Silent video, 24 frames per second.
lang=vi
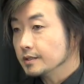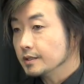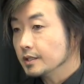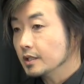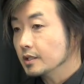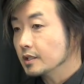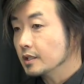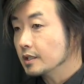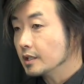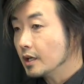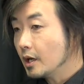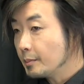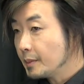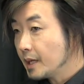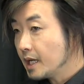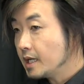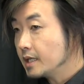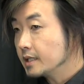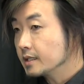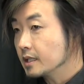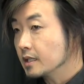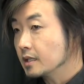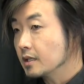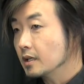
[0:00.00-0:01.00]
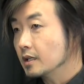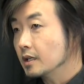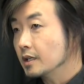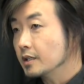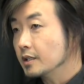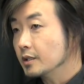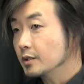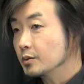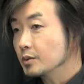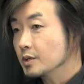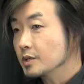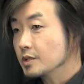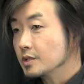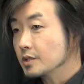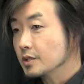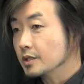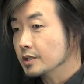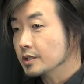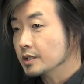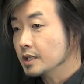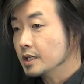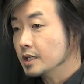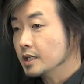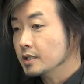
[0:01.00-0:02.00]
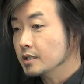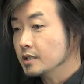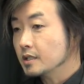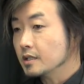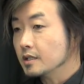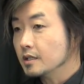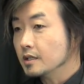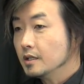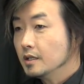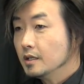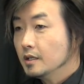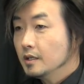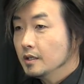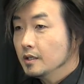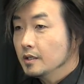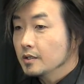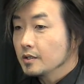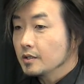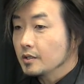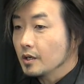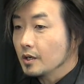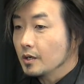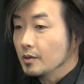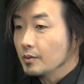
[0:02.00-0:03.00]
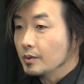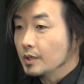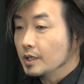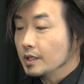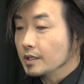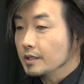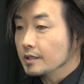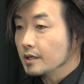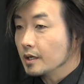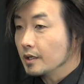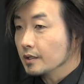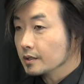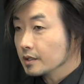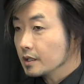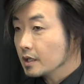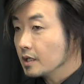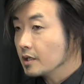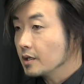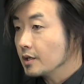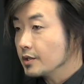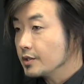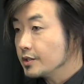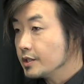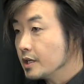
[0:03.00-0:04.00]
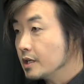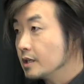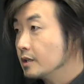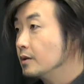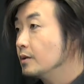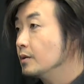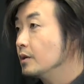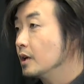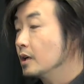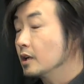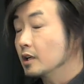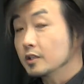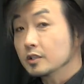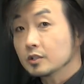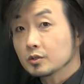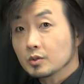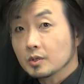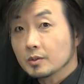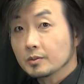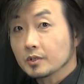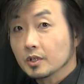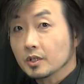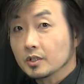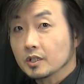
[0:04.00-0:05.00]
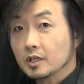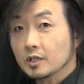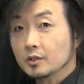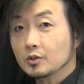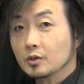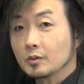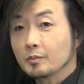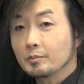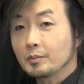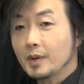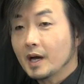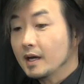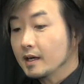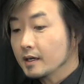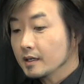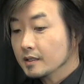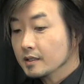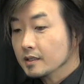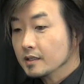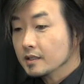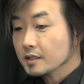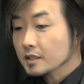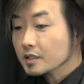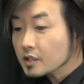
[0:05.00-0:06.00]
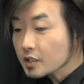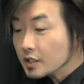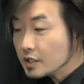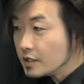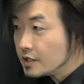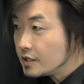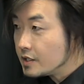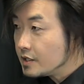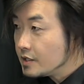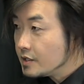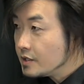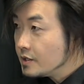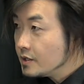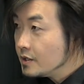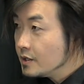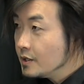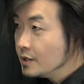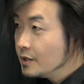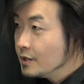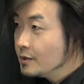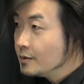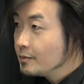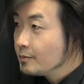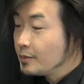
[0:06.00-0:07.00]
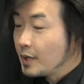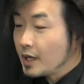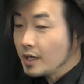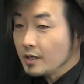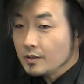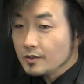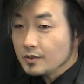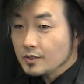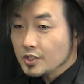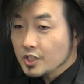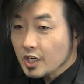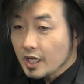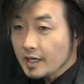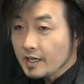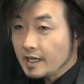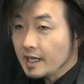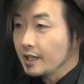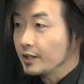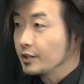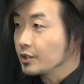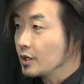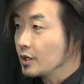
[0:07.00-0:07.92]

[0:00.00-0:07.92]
giờ lỡ ốp bên thằng là lấy tua tỏ thế chỉ cho đó tơ là giờ lô là lấy tua tỏ thế tua ba khi bên dân nản